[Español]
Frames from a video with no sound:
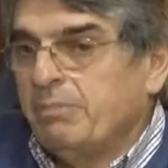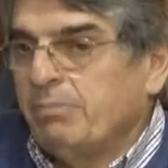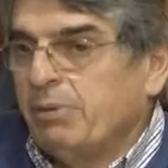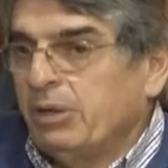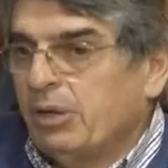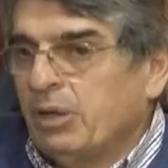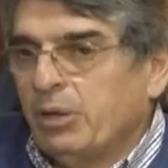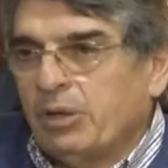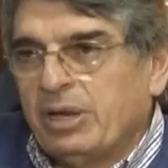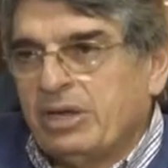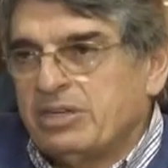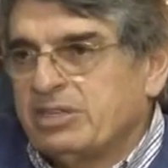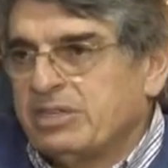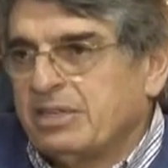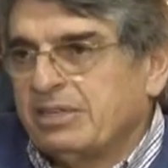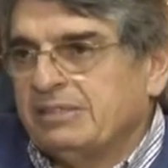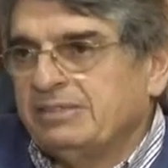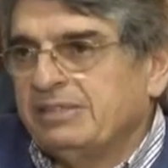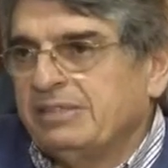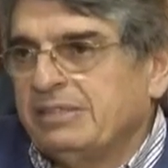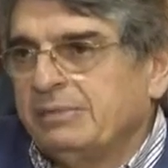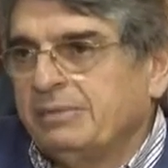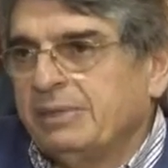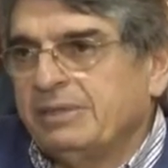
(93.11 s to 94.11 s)
Pero ahora ya
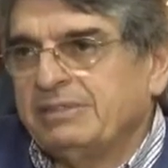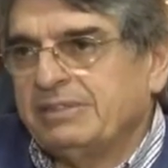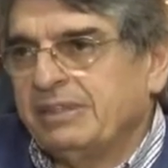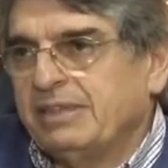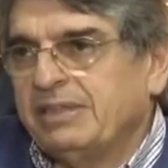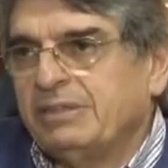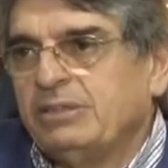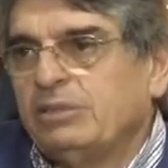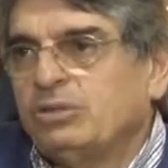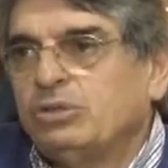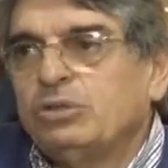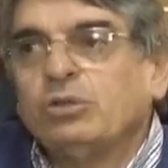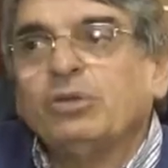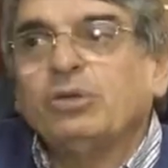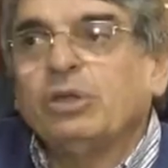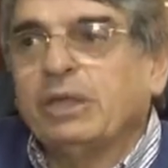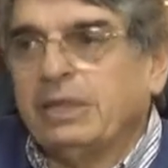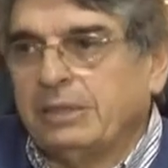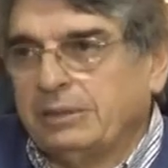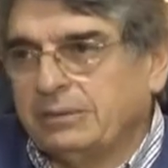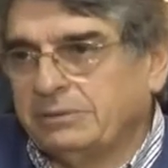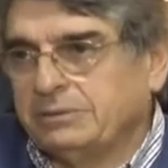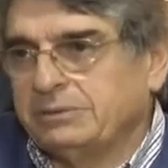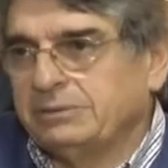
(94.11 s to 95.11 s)
se va a hacer
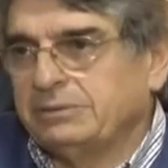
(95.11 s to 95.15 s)
toda,